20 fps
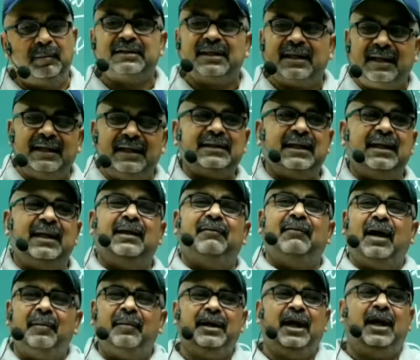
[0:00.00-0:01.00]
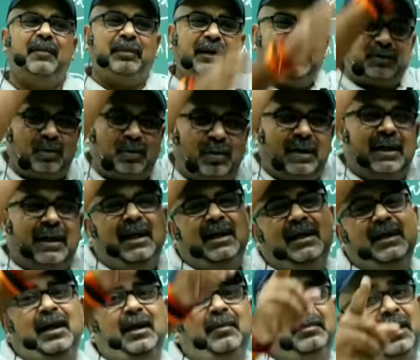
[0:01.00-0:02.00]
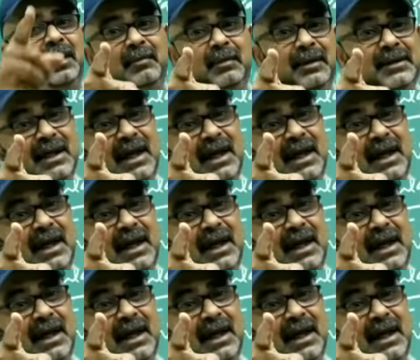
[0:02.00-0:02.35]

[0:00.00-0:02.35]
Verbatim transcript: फिर शिरडी चले गए वहां भी हाथ पैर जो कर आए अब अब